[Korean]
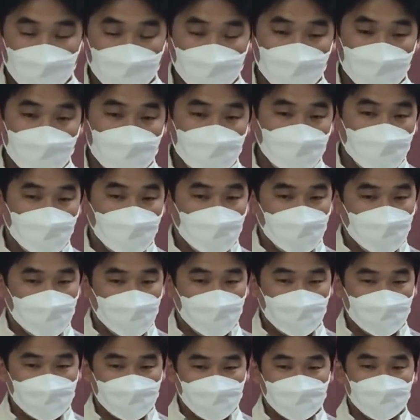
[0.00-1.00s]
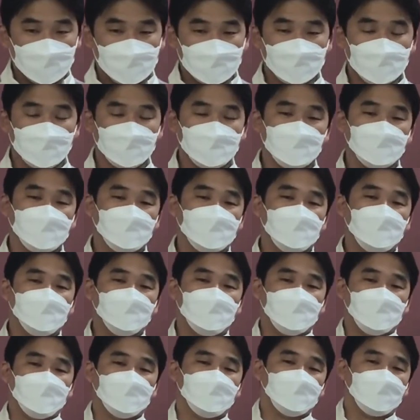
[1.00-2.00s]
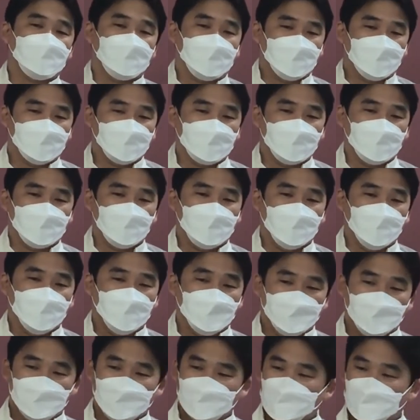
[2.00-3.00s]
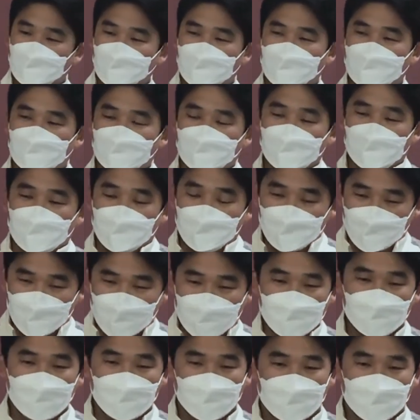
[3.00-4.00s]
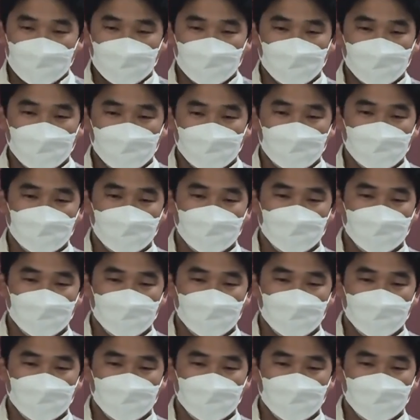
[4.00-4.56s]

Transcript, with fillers: 그래서 아까 말씀드렸지만 어떤 예배들 가운데에 또 참석한 것들